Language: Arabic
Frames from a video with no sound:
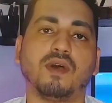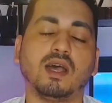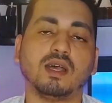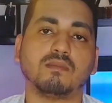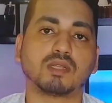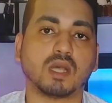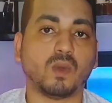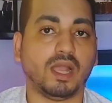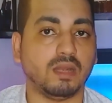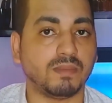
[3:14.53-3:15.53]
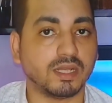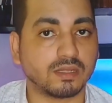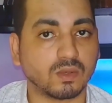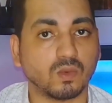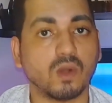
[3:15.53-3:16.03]
فبتروح
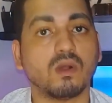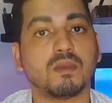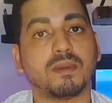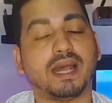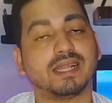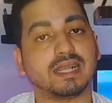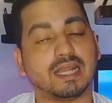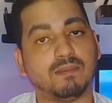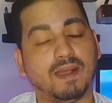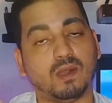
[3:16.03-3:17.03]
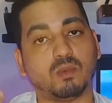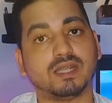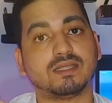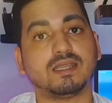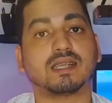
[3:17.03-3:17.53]
البيت وهو بيبعت لك
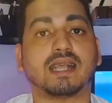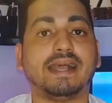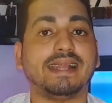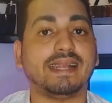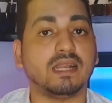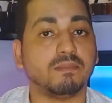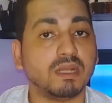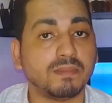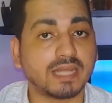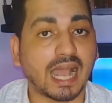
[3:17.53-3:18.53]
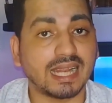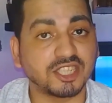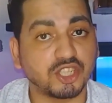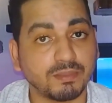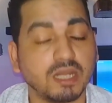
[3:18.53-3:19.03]
المعلومات ديت على الايميل بتاع على
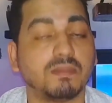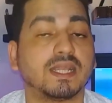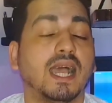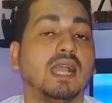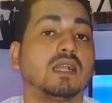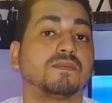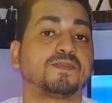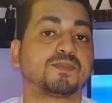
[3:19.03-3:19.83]
الجيميل بتاعك